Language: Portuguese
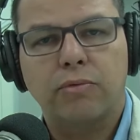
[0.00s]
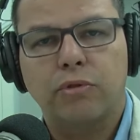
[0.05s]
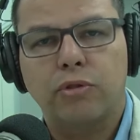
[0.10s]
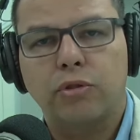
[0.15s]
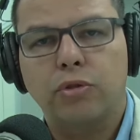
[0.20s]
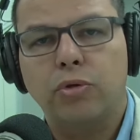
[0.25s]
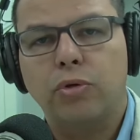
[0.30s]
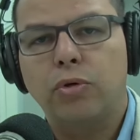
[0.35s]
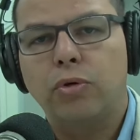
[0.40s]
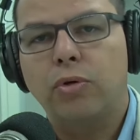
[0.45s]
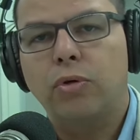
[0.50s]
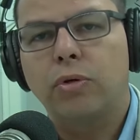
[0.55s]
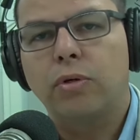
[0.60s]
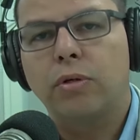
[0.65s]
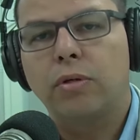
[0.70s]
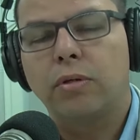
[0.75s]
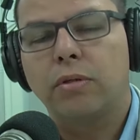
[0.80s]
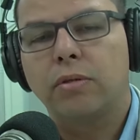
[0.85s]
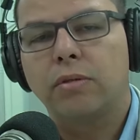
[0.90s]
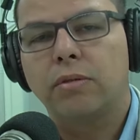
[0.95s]
de dor,
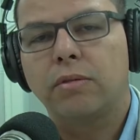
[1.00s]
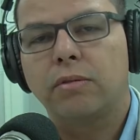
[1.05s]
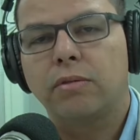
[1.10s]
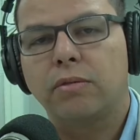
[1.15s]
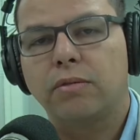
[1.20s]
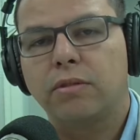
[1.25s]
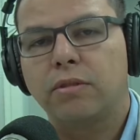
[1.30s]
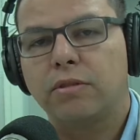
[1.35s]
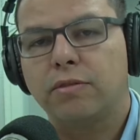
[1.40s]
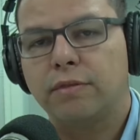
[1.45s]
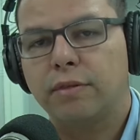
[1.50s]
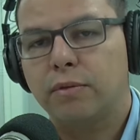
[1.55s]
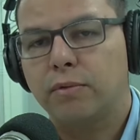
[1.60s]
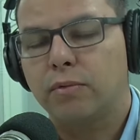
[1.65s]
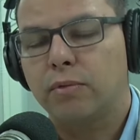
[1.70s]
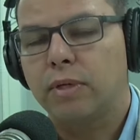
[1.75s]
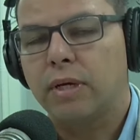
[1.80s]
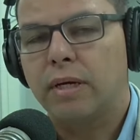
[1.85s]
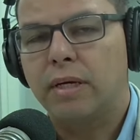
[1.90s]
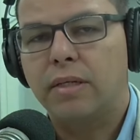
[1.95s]
de
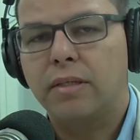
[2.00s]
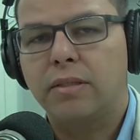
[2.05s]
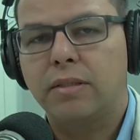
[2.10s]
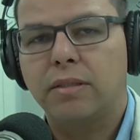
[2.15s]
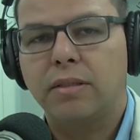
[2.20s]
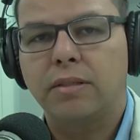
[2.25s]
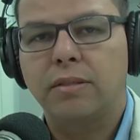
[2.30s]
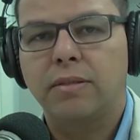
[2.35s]
dificuldade.